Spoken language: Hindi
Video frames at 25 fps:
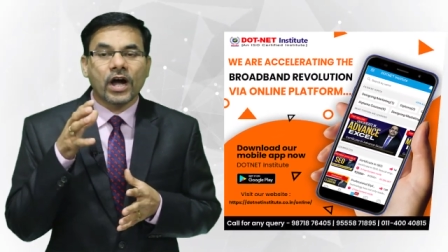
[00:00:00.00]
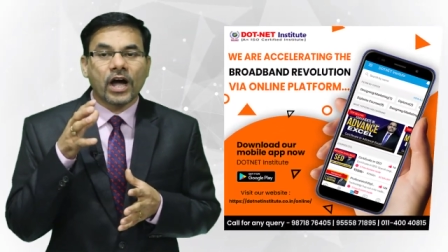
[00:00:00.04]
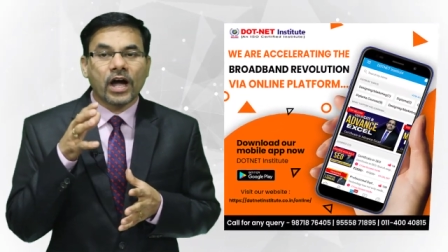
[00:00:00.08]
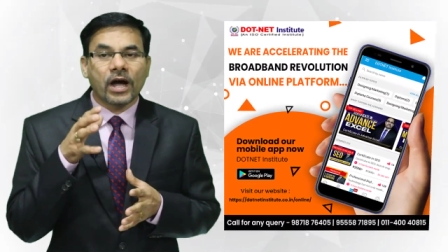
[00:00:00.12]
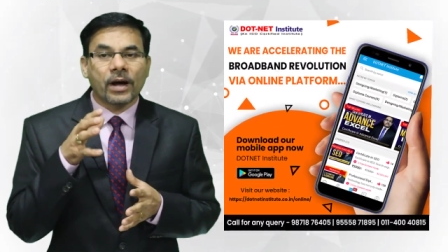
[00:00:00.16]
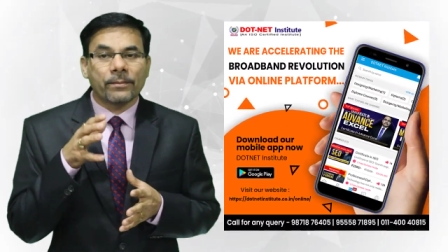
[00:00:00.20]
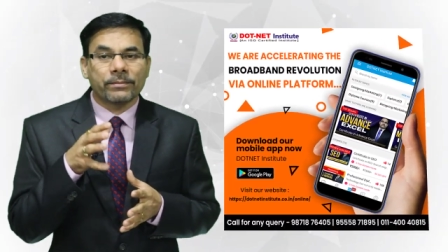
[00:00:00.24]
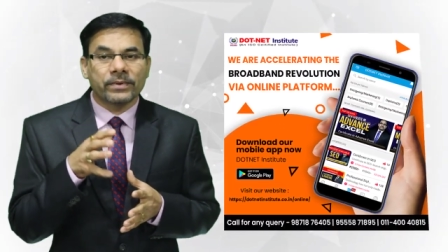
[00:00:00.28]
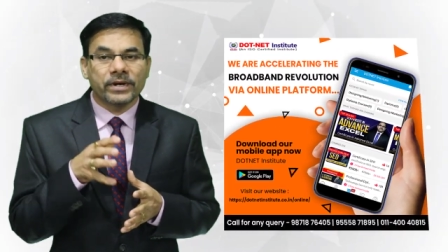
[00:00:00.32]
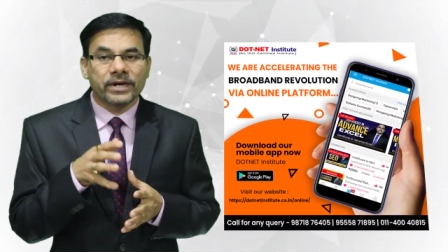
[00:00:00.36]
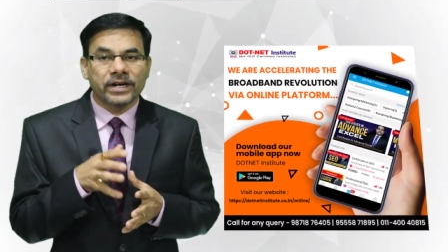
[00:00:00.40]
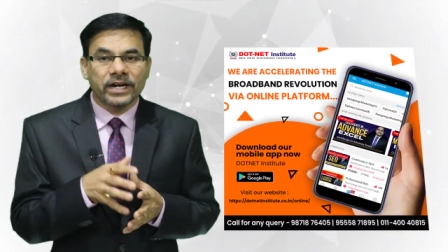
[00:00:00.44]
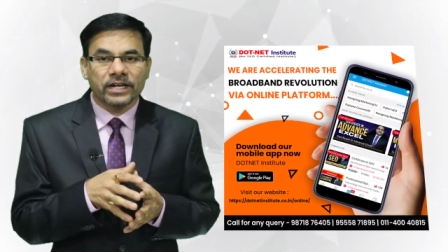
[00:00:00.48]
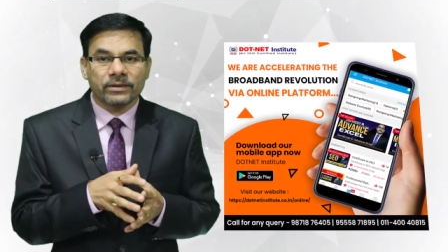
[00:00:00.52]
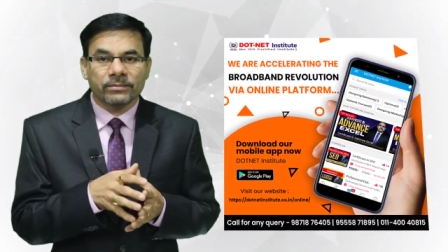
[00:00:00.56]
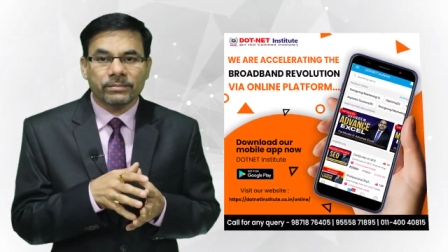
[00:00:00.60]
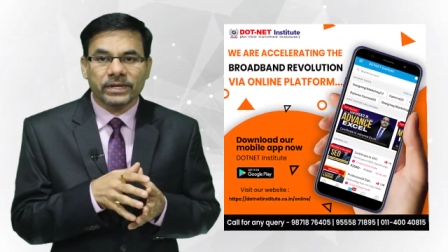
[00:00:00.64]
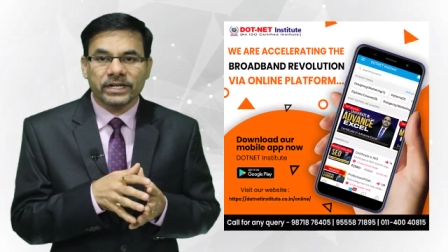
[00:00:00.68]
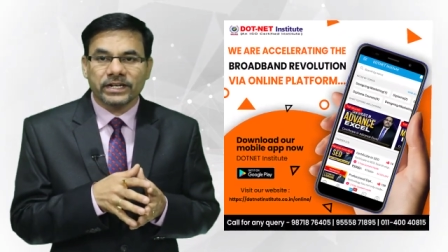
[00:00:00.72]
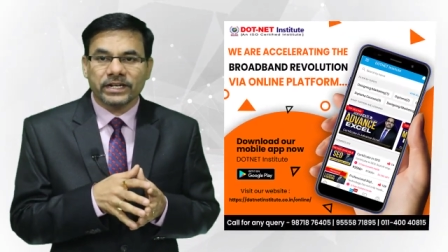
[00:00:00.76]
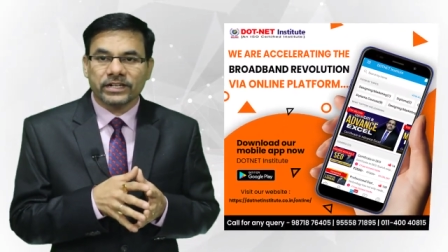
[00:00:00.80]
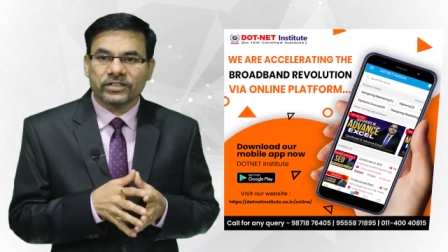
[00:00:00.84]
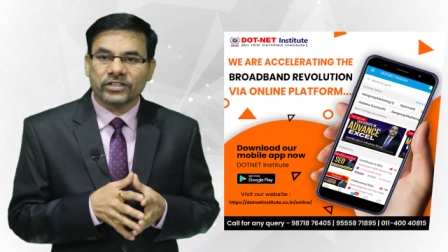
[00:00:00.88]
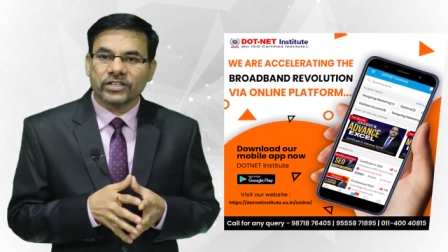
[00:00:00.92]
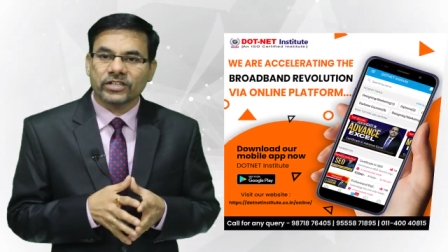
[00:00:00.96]
आप घर
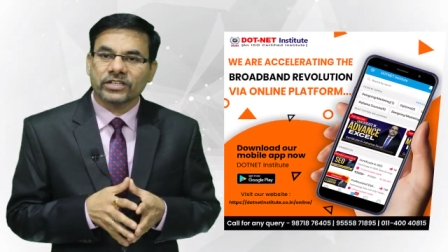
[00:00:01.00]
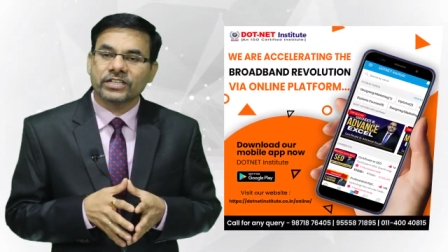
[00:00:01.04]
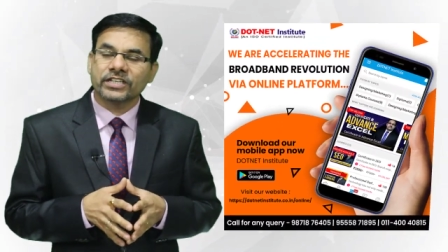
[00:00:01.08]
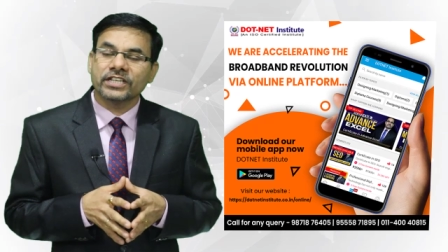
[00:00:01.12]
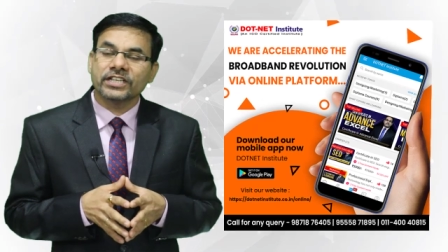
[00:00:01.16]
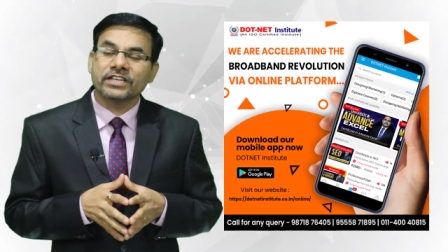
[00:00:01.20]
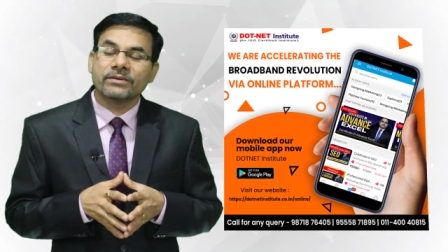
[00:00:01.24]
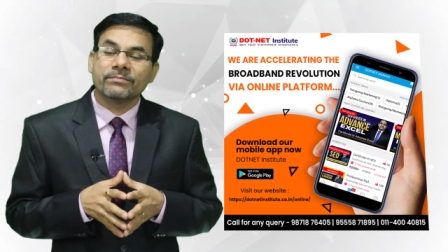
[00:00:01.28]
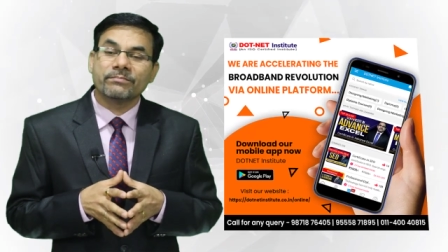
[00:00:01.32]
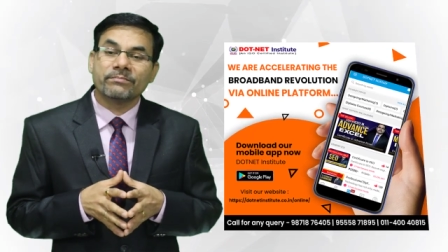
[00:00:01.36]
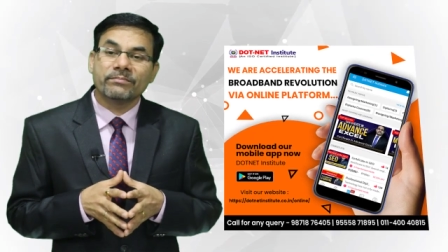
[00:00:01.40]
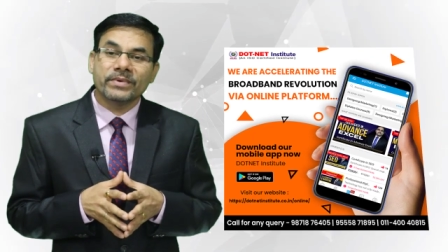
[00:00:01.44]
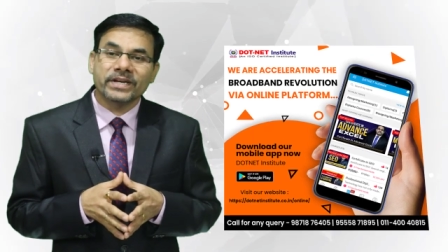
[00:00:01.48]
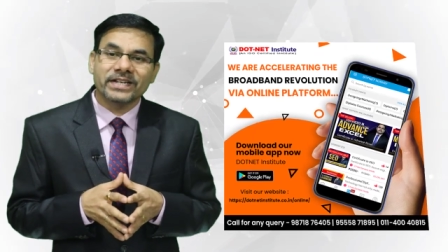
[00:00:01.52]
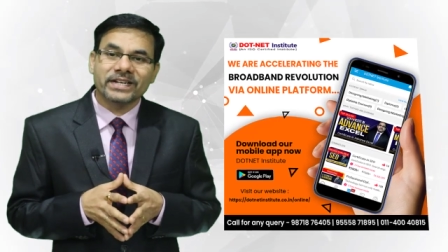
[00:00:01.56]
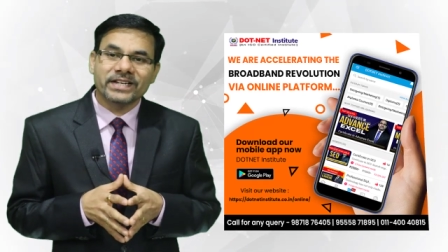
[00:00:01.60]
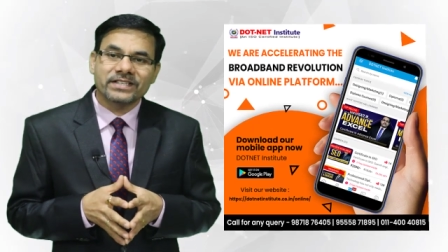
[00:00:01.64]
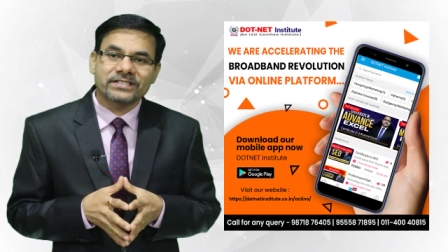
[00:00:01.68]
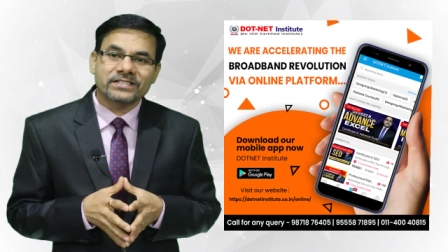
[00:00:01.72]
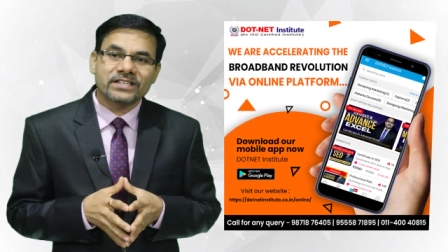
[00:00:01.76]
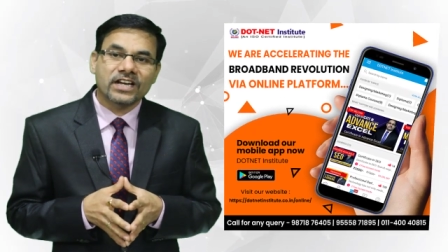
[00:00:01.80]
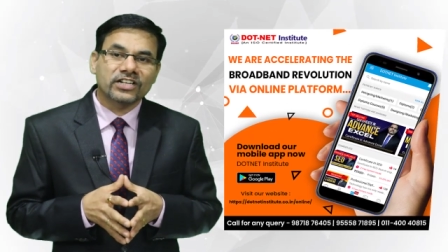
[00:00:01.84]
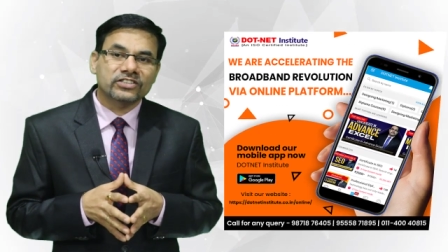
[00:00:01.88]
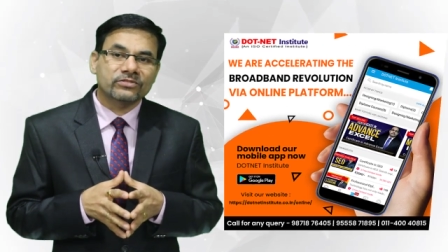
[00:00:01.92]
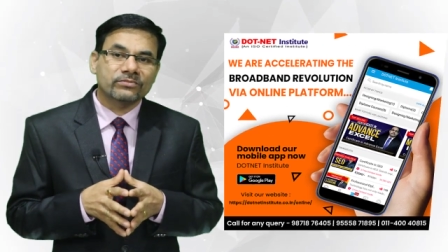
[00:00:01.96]
पे रहते ही
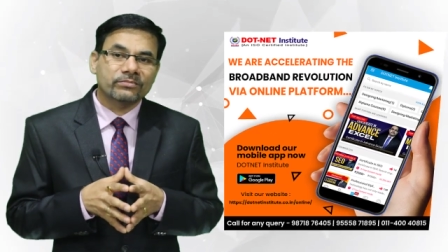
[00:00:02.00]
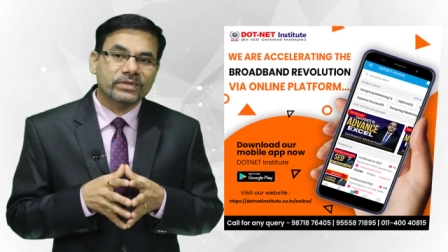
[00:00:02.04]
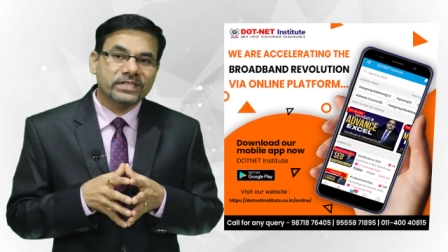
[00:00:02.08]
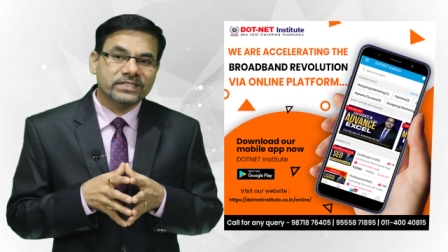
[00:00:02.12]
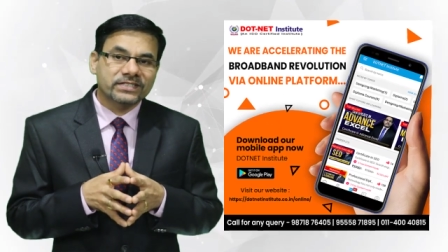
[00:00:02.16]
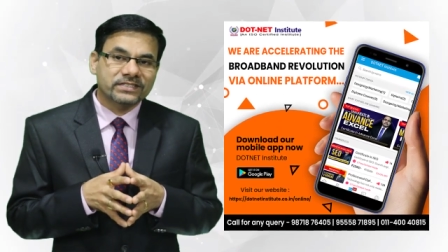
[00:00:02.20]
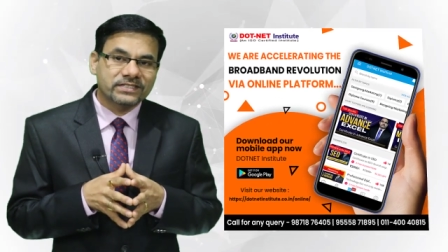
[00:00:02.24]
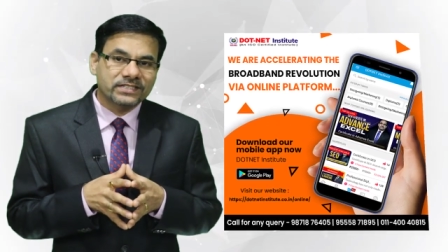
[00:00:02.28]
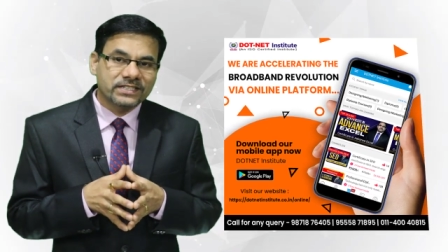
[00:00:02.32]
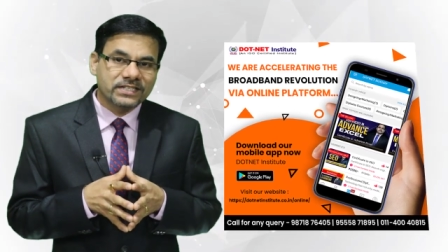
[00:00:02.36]
मेरे साथ में